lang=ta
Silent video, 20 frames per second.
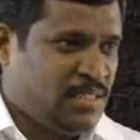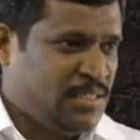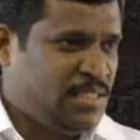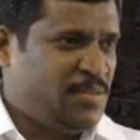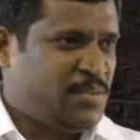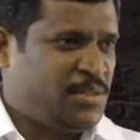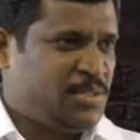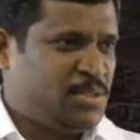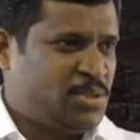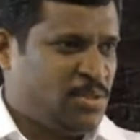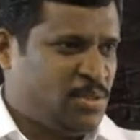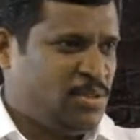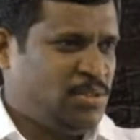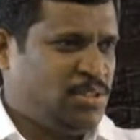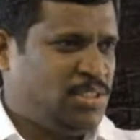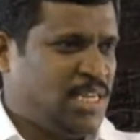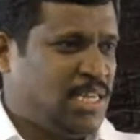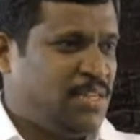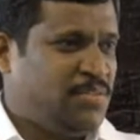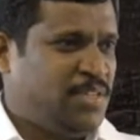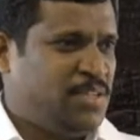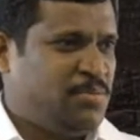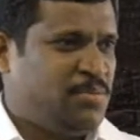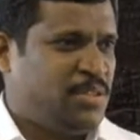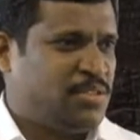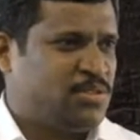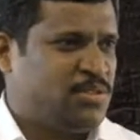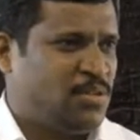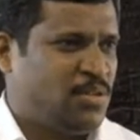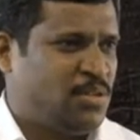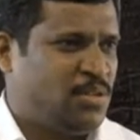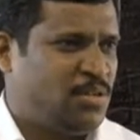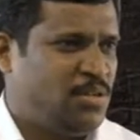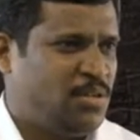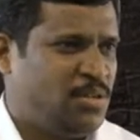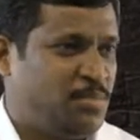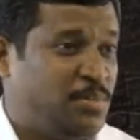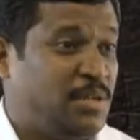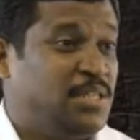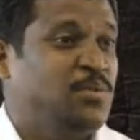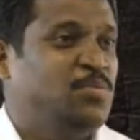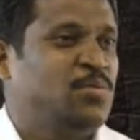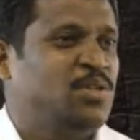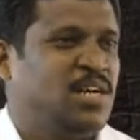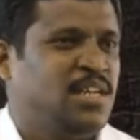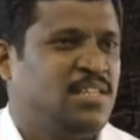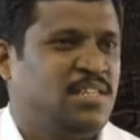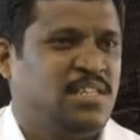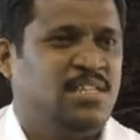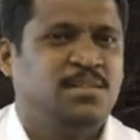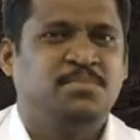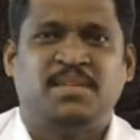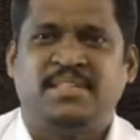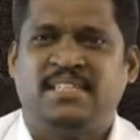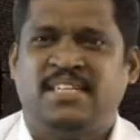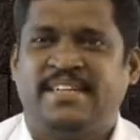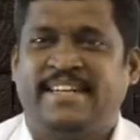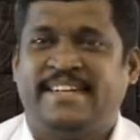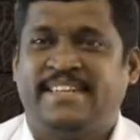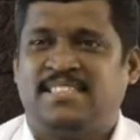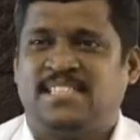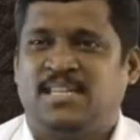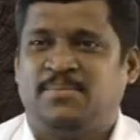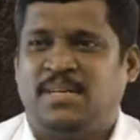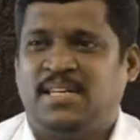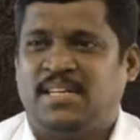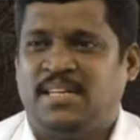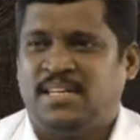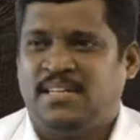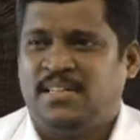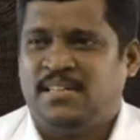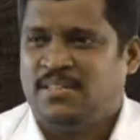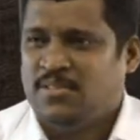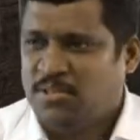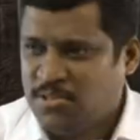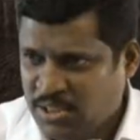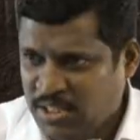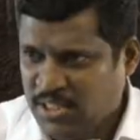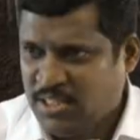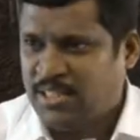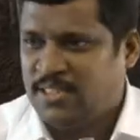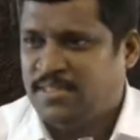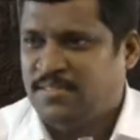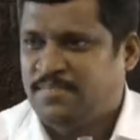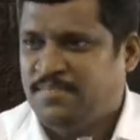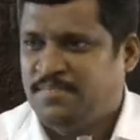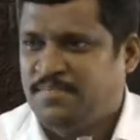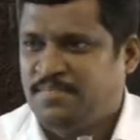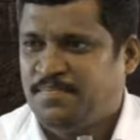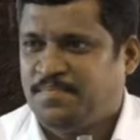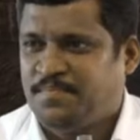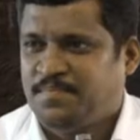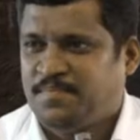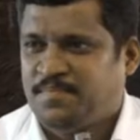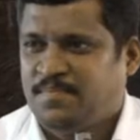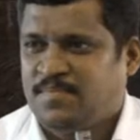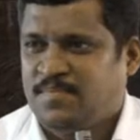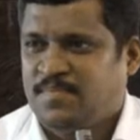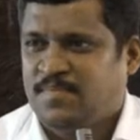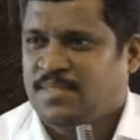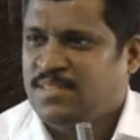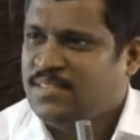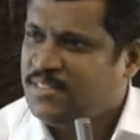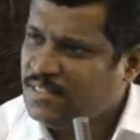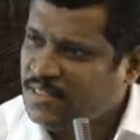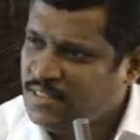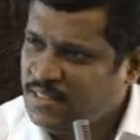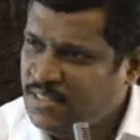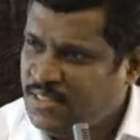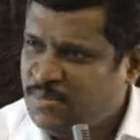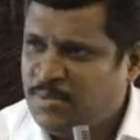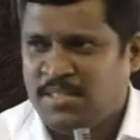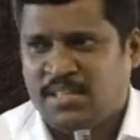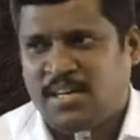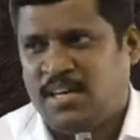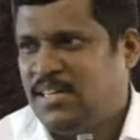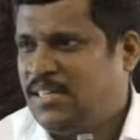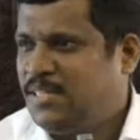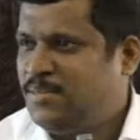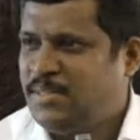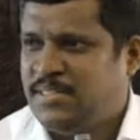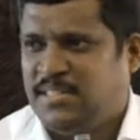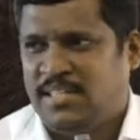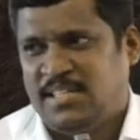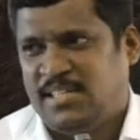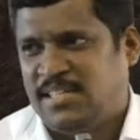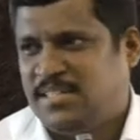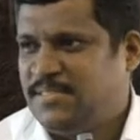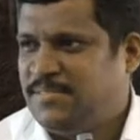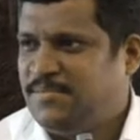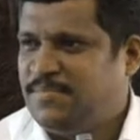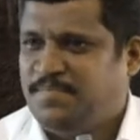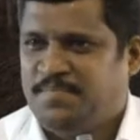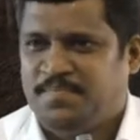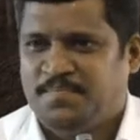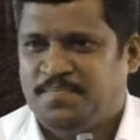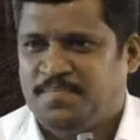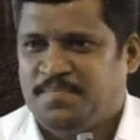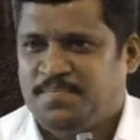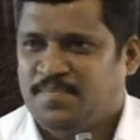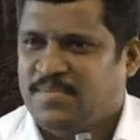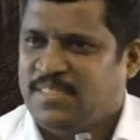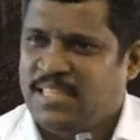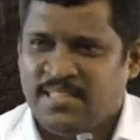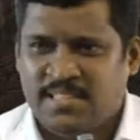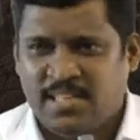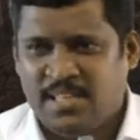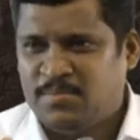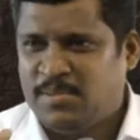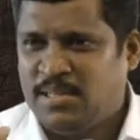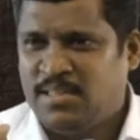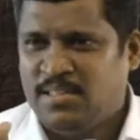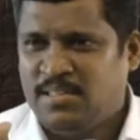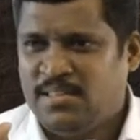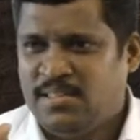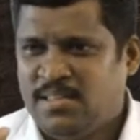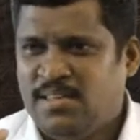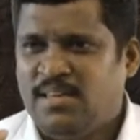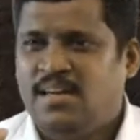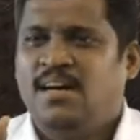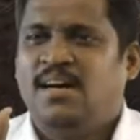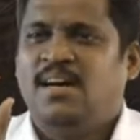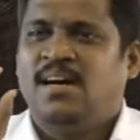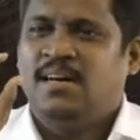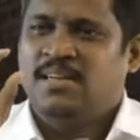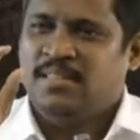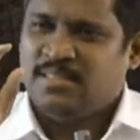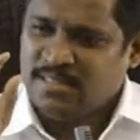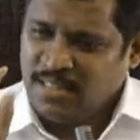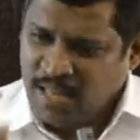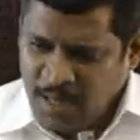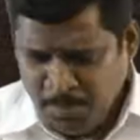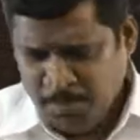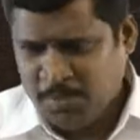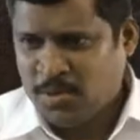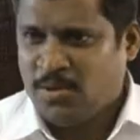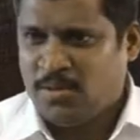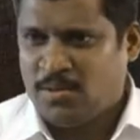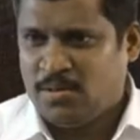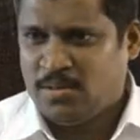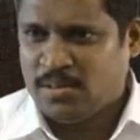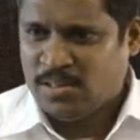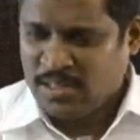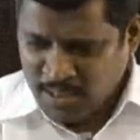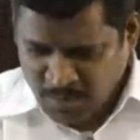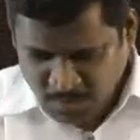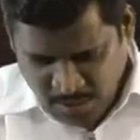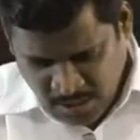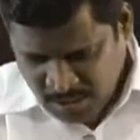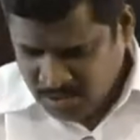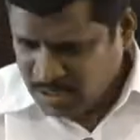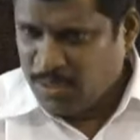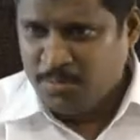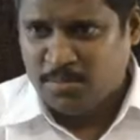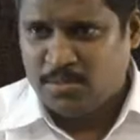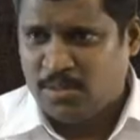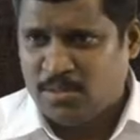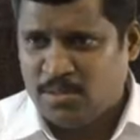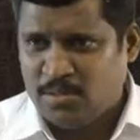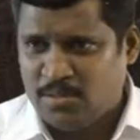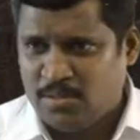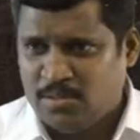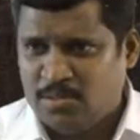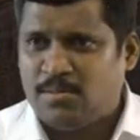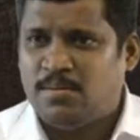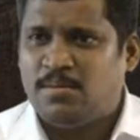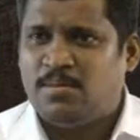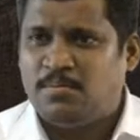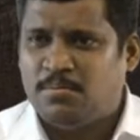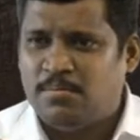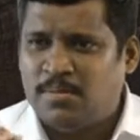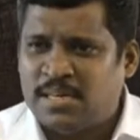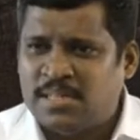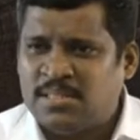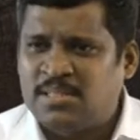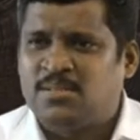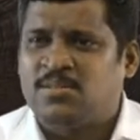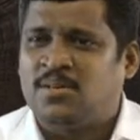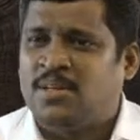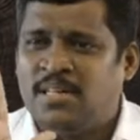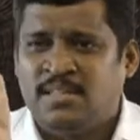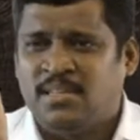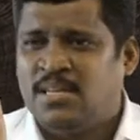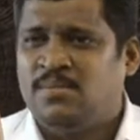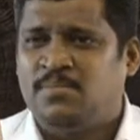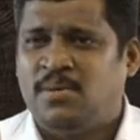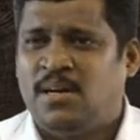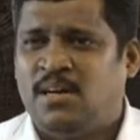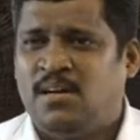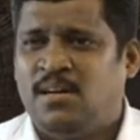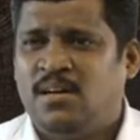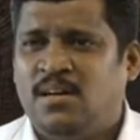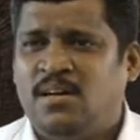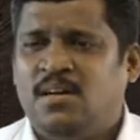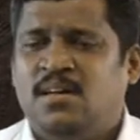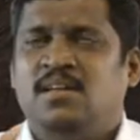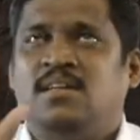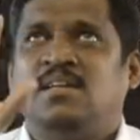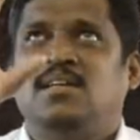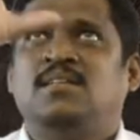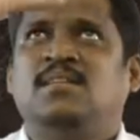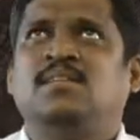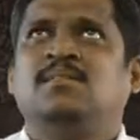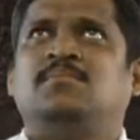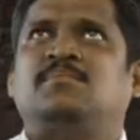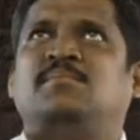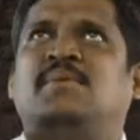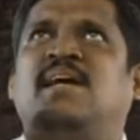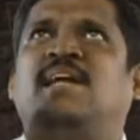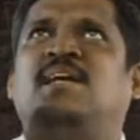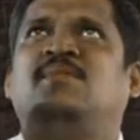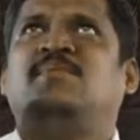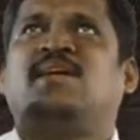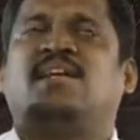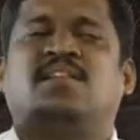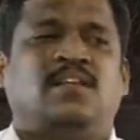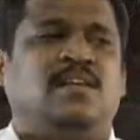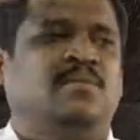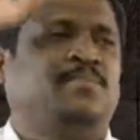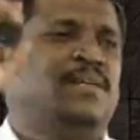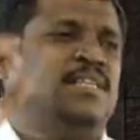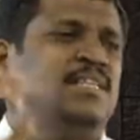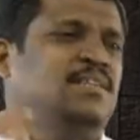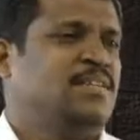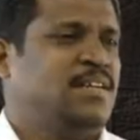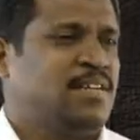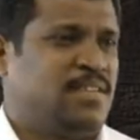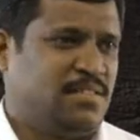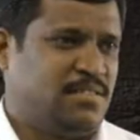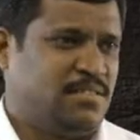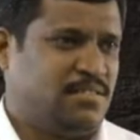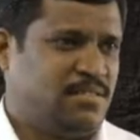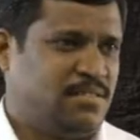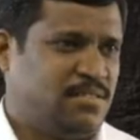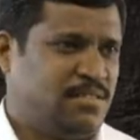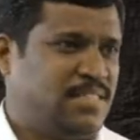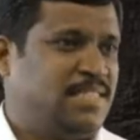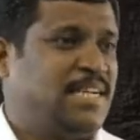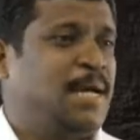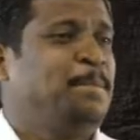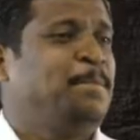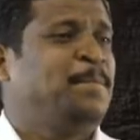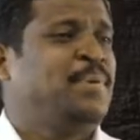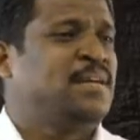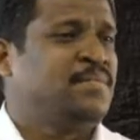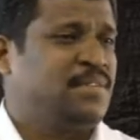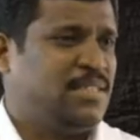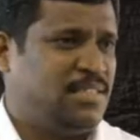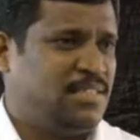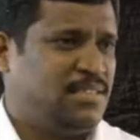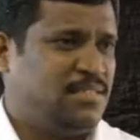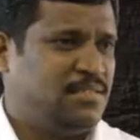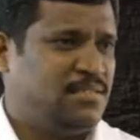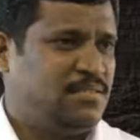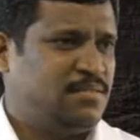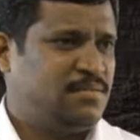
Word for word: இந்த வருஷம் ஜனவரி மாதம் பதிமூணாம் தேதி மத்தியானம் என்ன சாப்பிட்டீங்க யோசிங்க சத்தியமாக யாருக்குமே தெரியாது ஏன் தெரியுமா சாப்பிட்டோம் கண்ணு முன்னால் சாப்பிட்டோம் மறந்துட்டோம் ஏன் தெரியுமா இது மேல் மனதில் பதிவானது டெம்பரவரி